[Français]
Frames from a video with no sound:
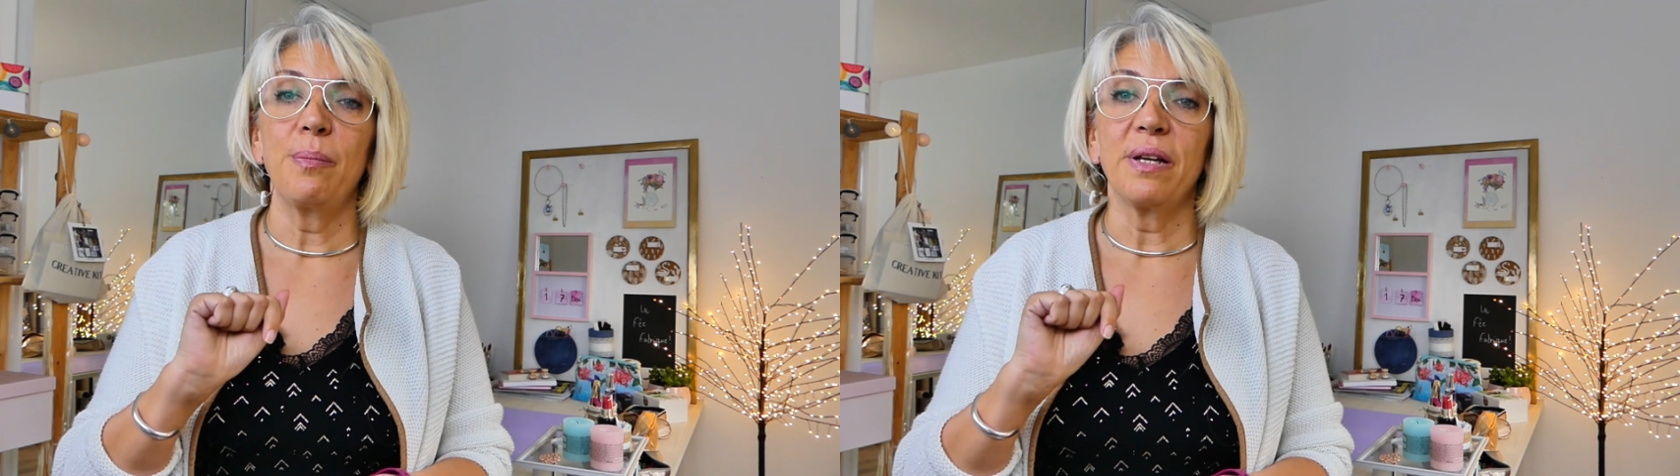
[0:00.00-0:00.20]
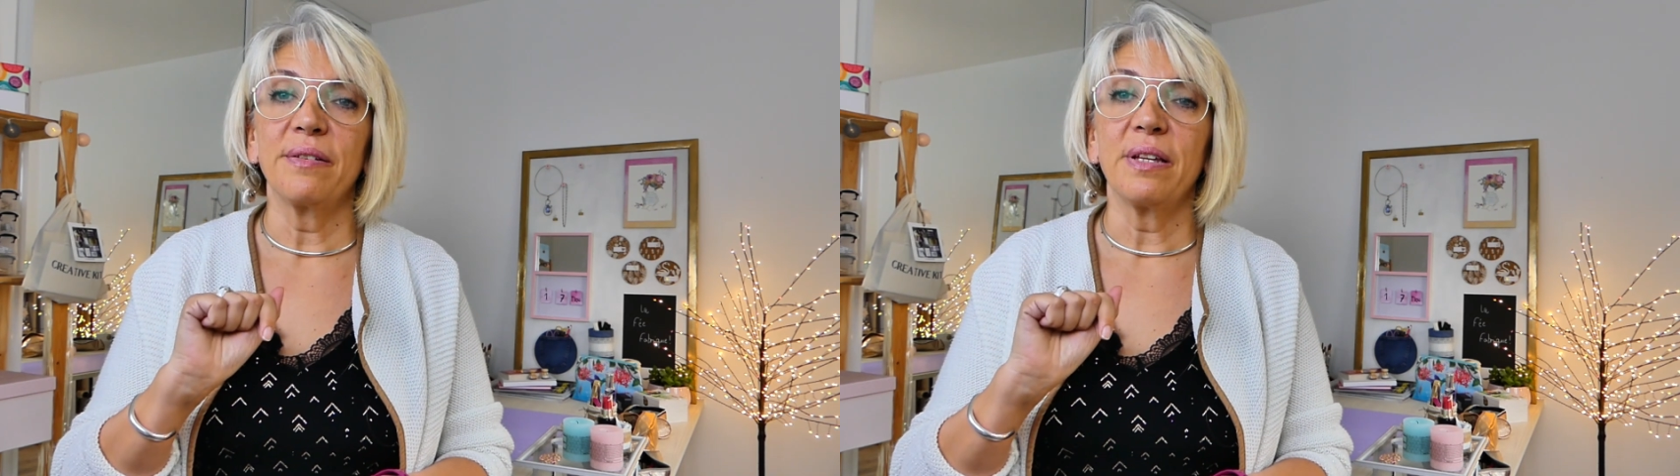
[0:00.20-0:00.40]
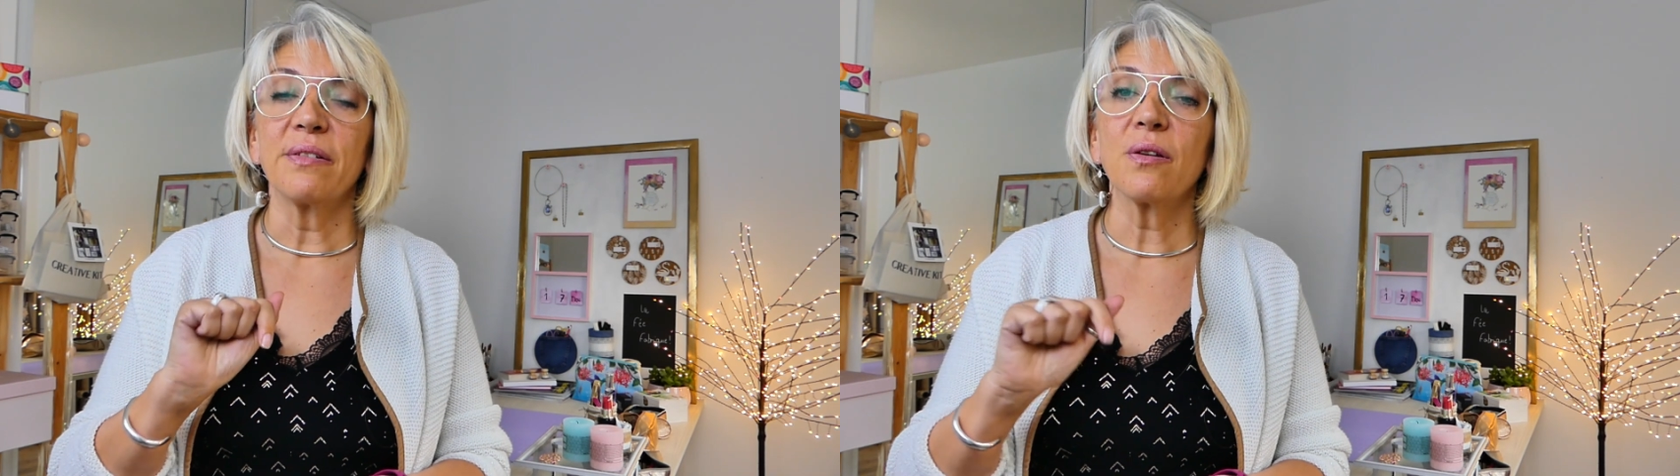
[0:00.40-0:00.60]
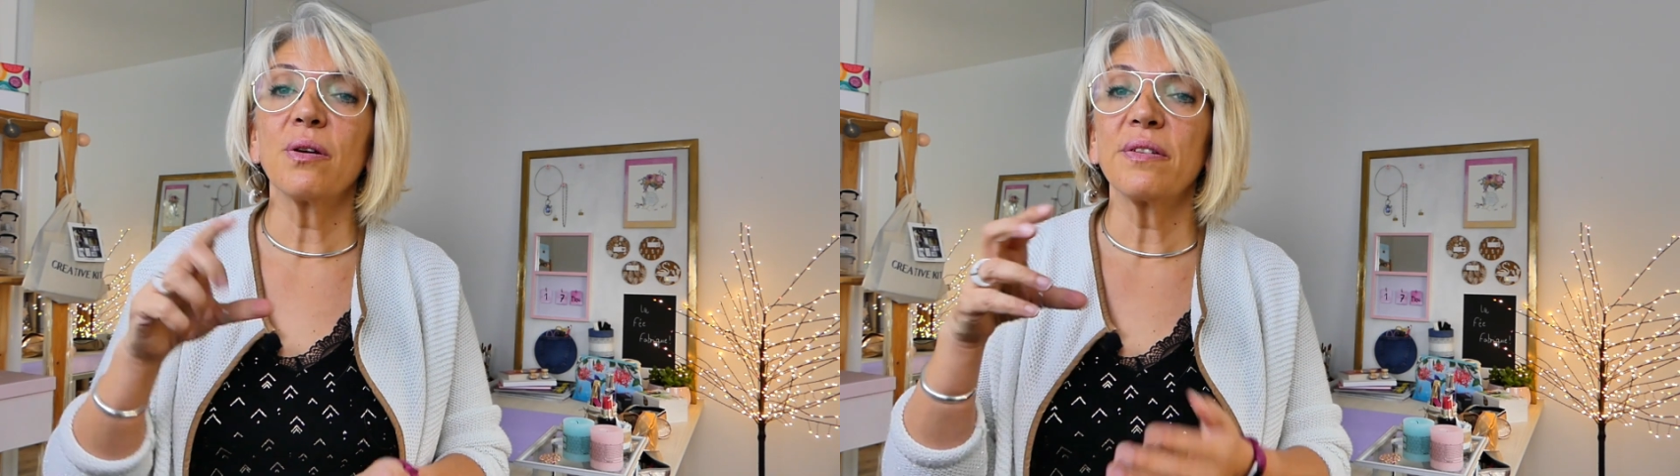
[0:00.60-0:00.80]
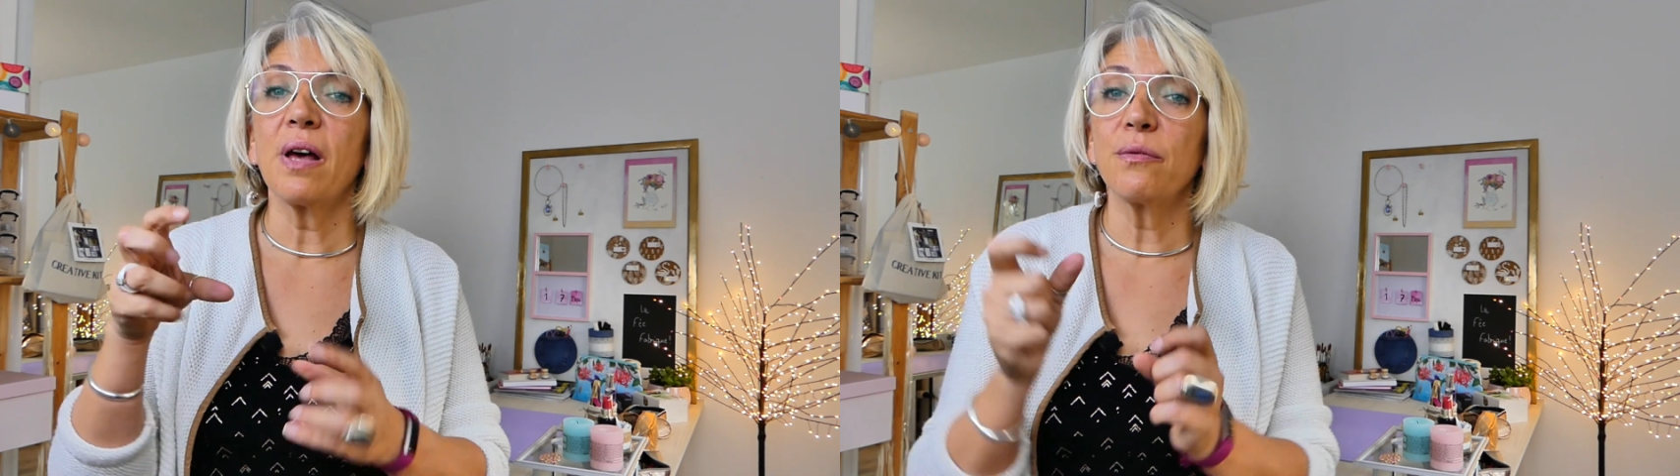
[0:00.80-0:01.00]
place des 100
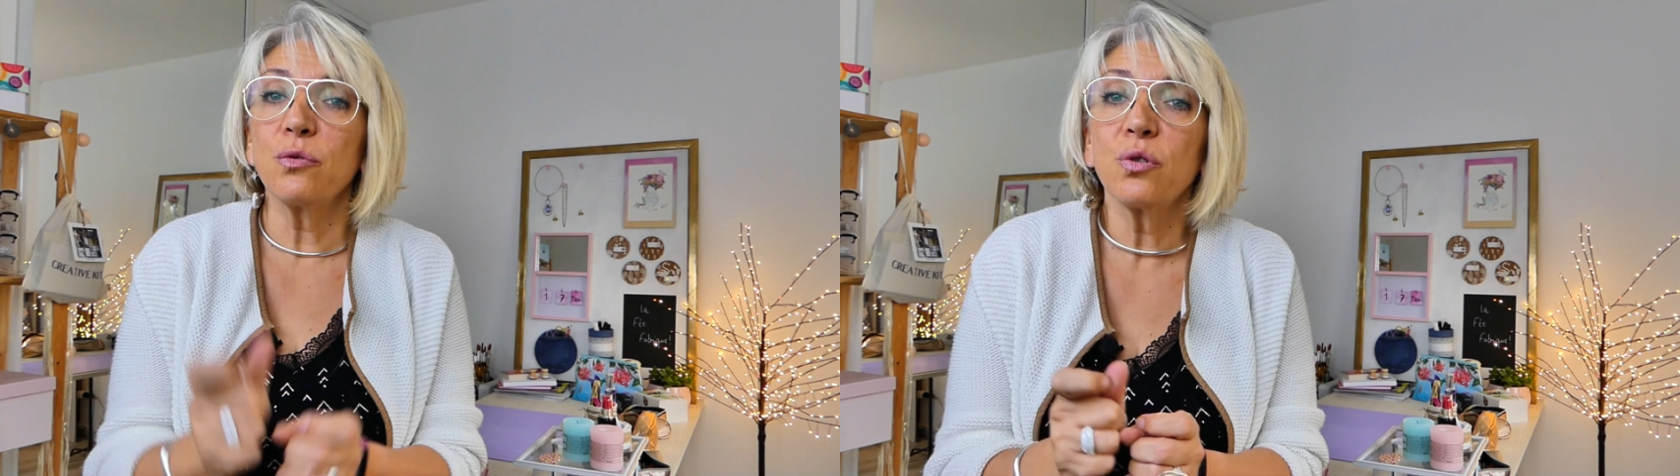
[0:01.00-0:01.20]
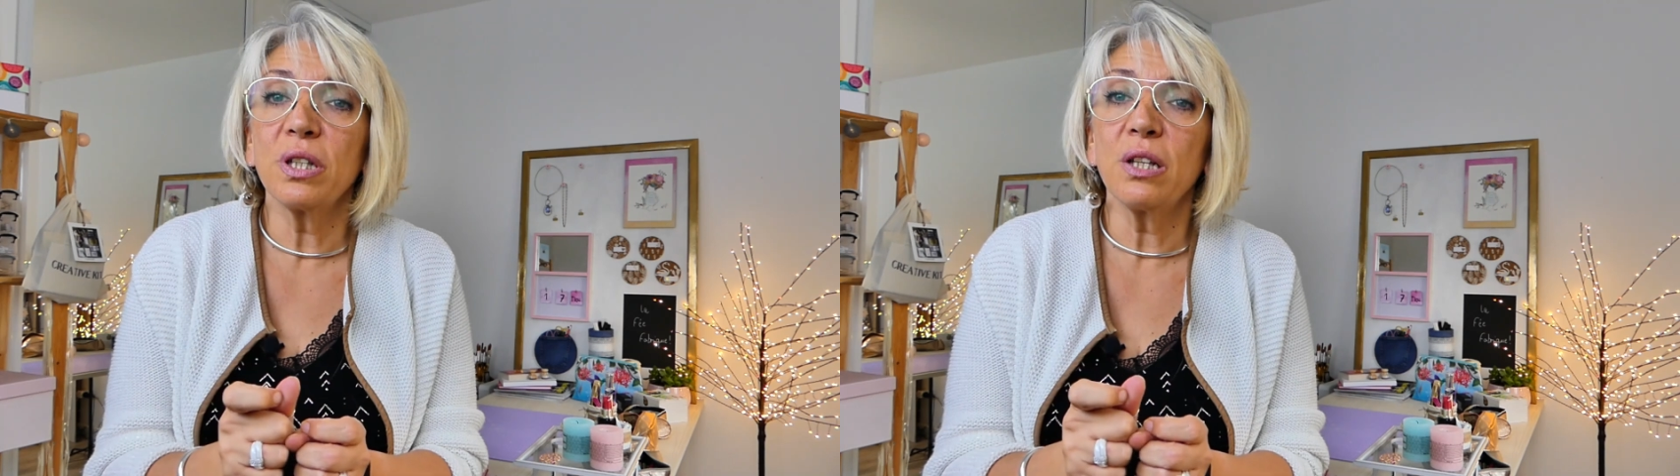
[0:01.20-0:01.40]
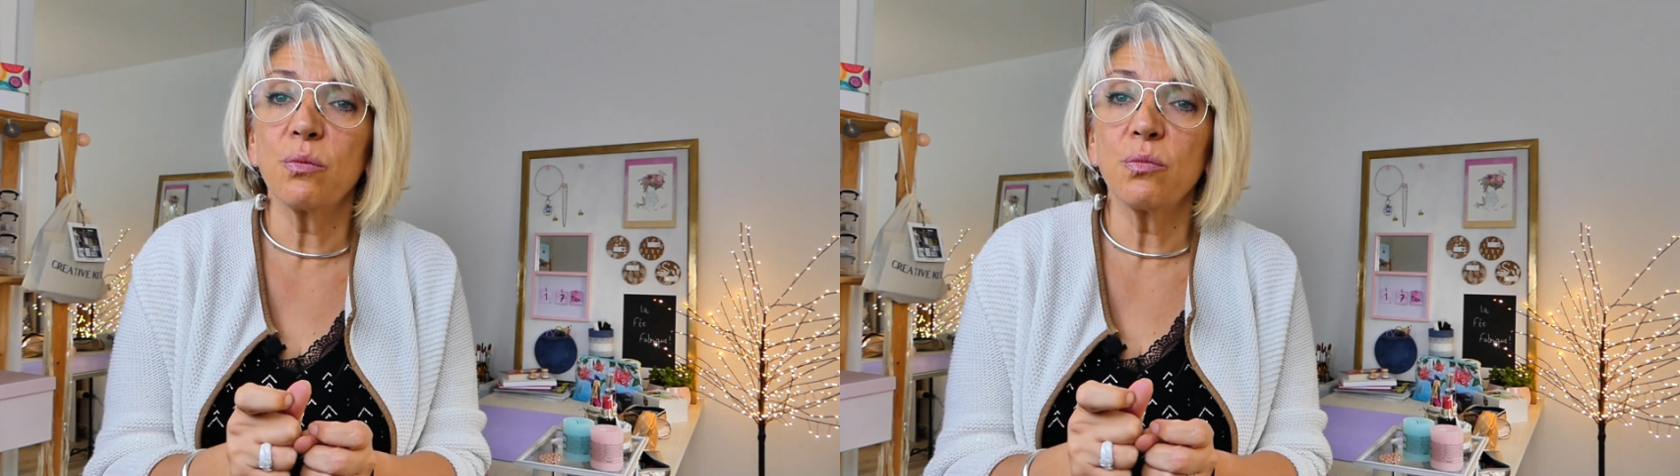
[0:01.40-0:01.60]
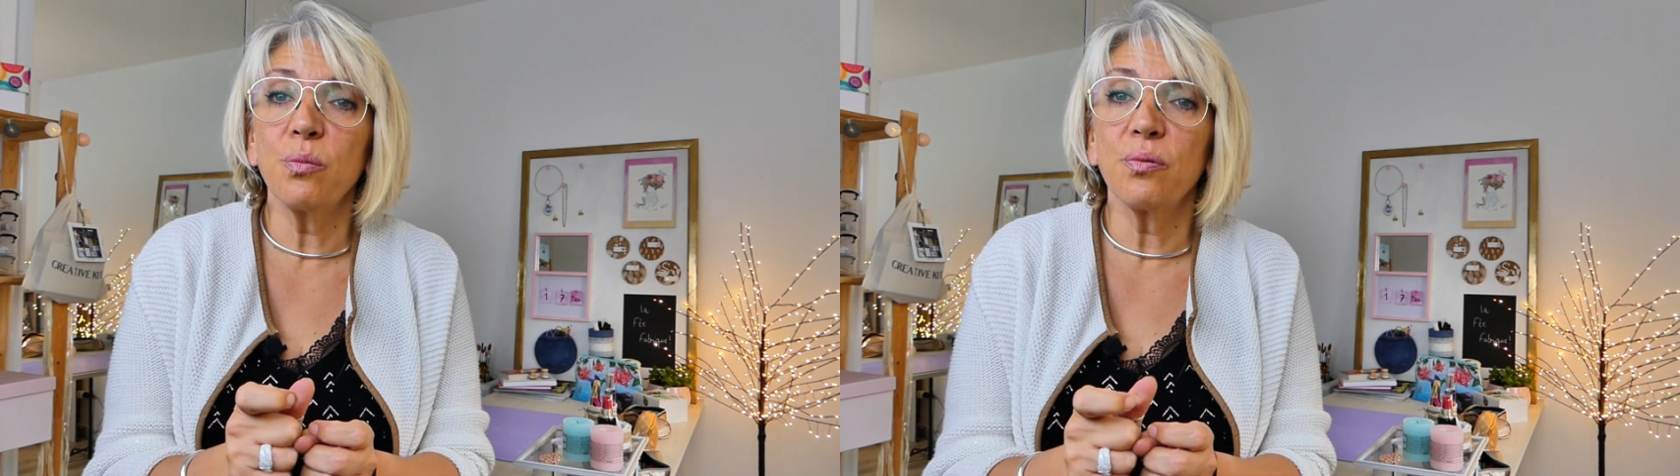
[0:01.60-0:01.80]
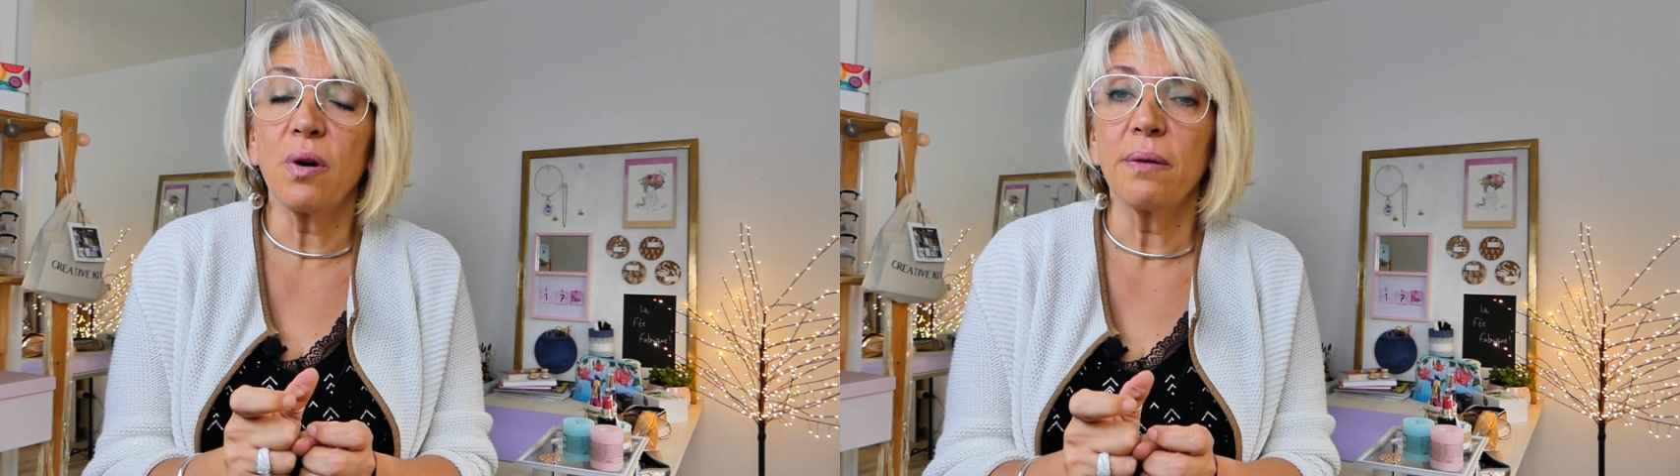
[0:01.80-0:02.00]
et ça va vous donner le nombre de
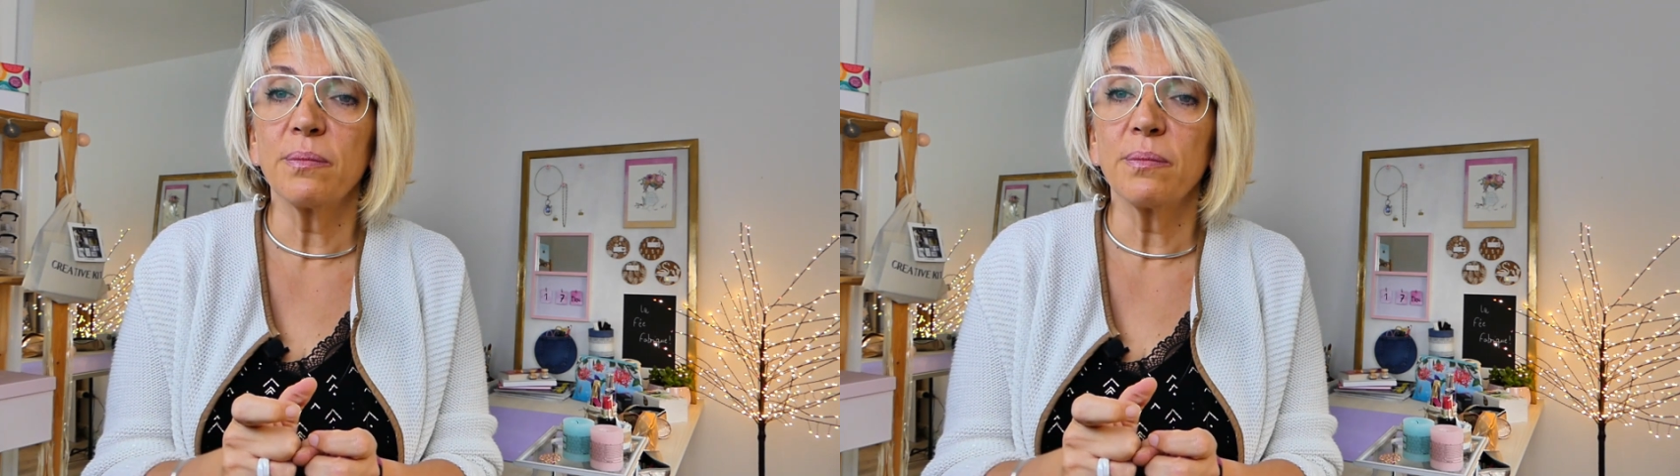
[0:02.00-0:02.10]
points.